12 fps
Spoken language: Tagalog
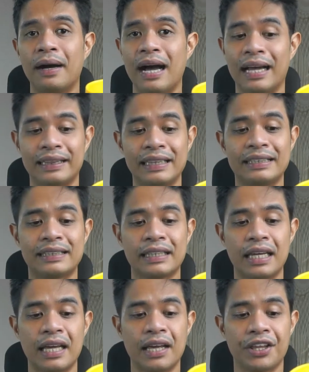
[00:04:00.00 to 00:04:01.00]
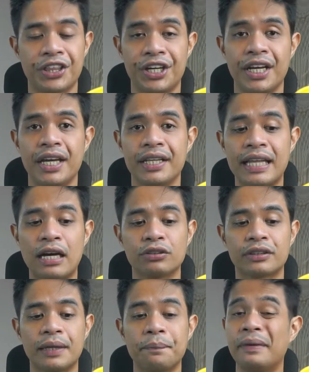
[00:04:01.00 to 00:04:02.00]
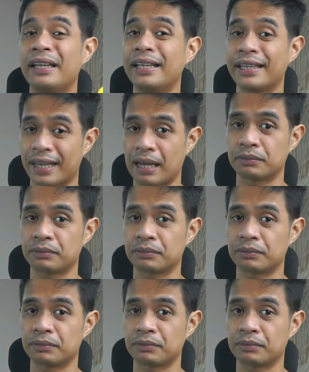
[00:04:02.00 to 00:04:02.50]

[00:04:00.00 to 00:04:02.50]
at least 3,000 mg